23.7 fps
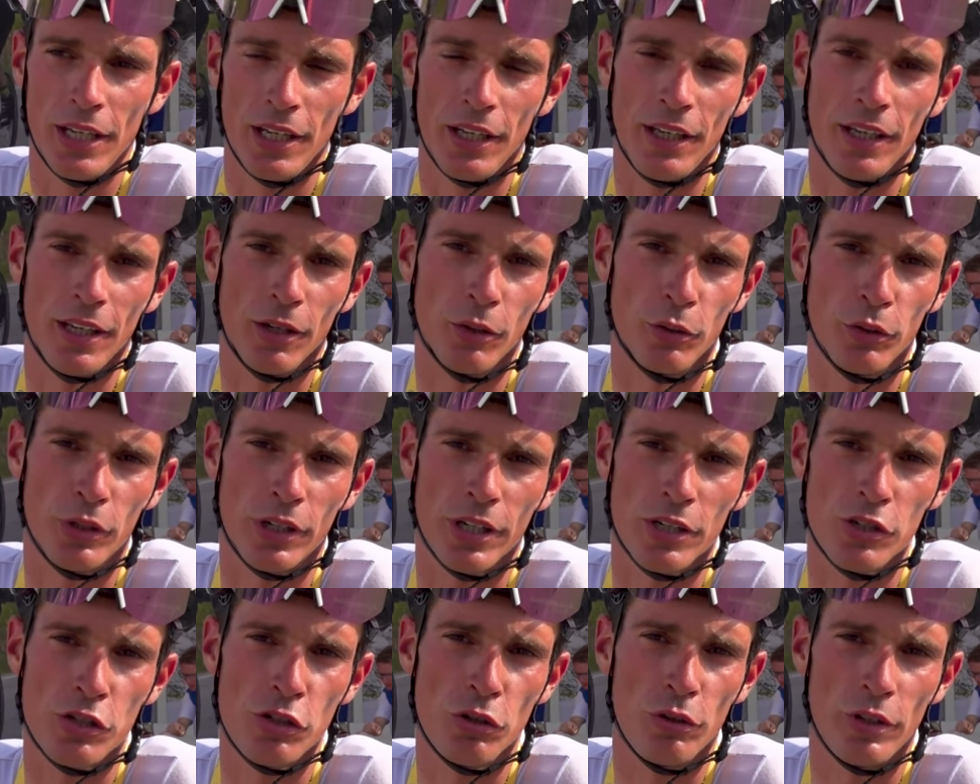e
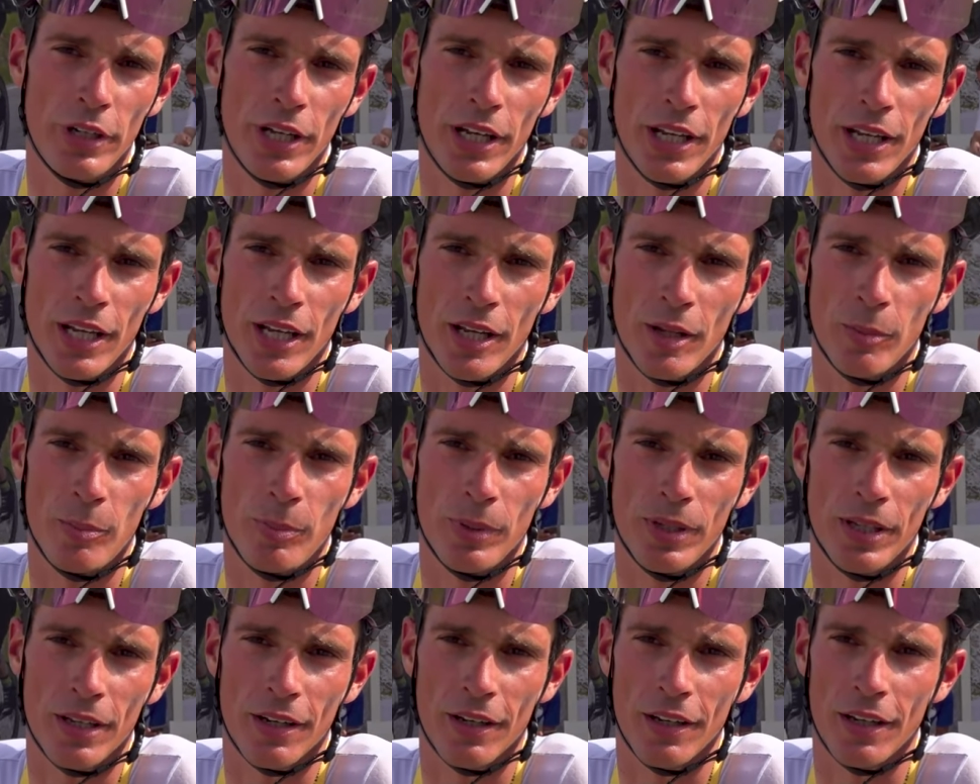occasione
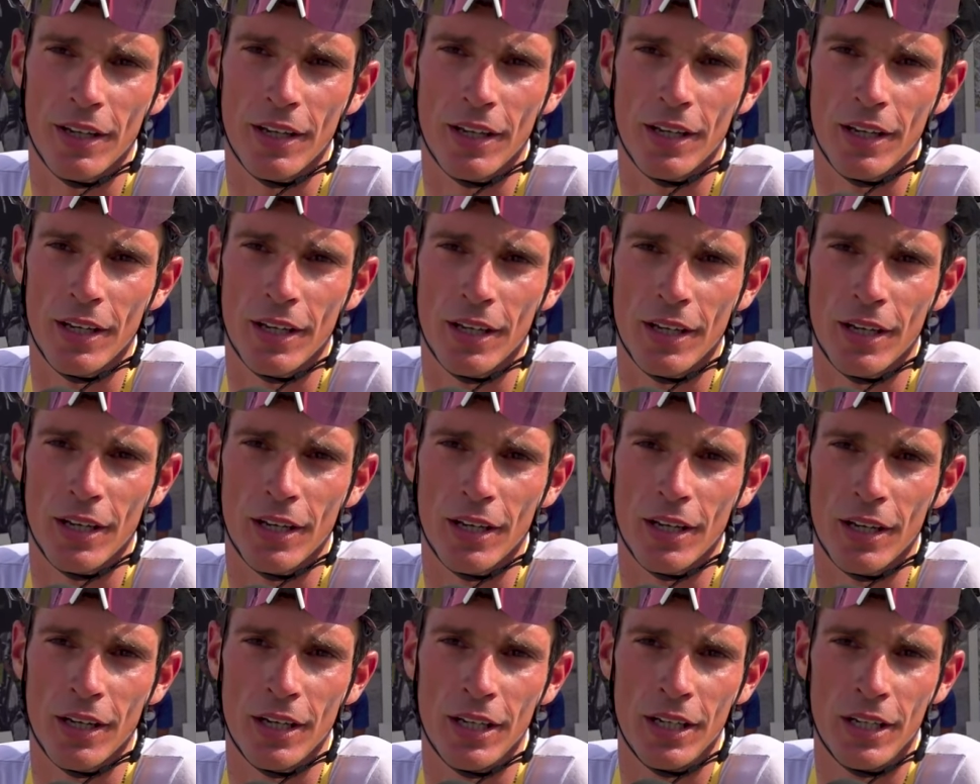per,
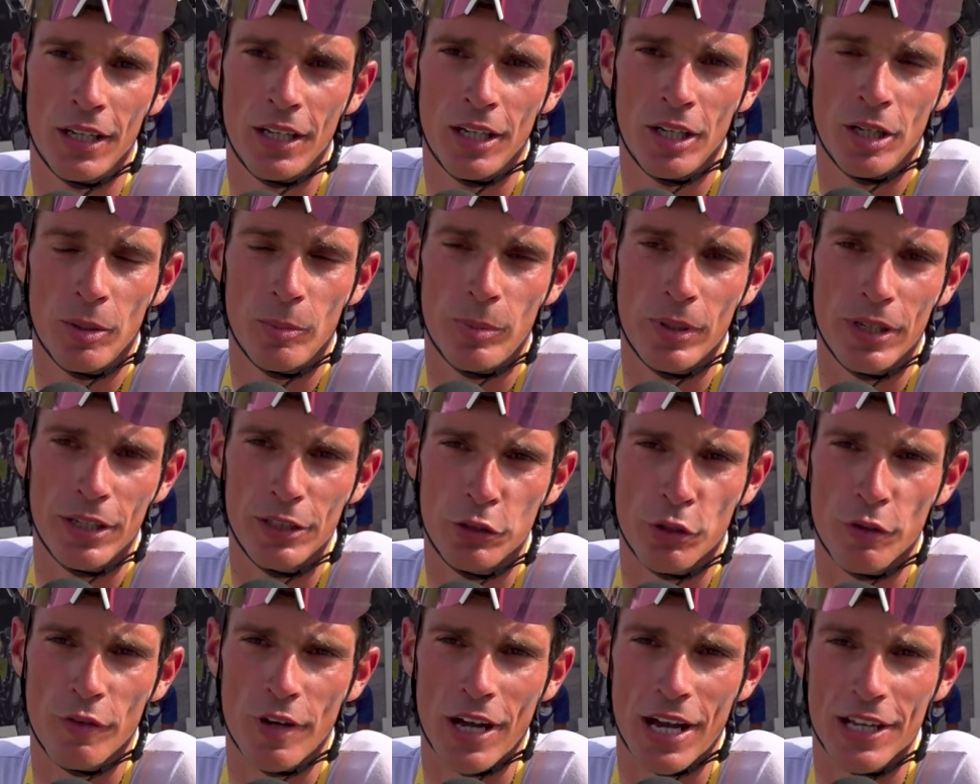eh, per
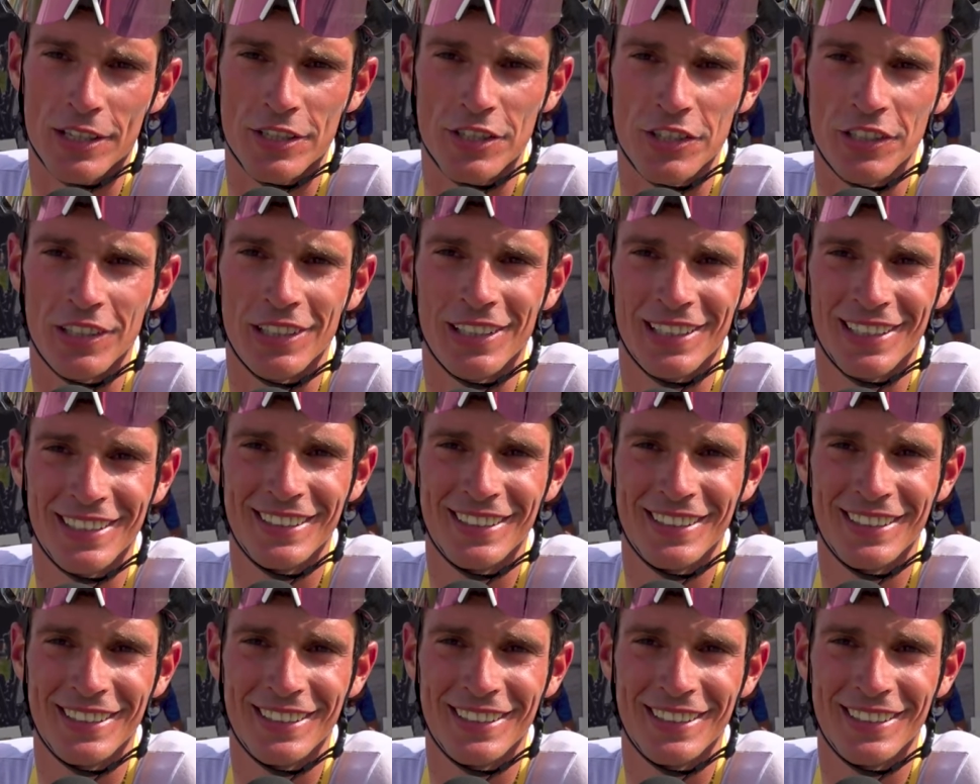ritrovarsi.